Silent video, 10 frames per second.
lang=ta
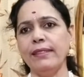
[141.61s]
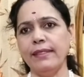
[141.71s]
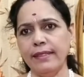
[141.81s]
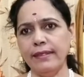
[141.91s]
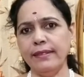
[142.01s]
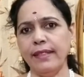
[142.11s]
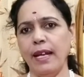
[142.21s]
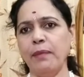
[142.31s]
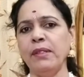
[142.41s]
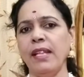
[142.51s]

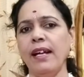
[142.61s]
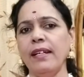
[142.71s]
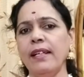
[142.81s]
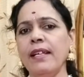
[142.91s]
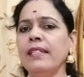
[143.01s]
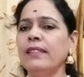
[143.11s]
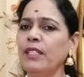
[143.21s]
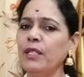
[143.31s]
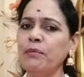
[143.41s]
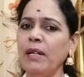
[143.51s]
திருத்தலம்தான்
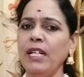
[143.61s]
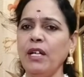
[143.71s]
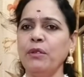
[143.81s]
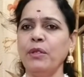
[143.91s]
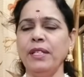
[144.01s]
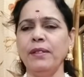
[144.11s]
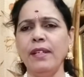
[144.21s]
திருமண்டக்குடி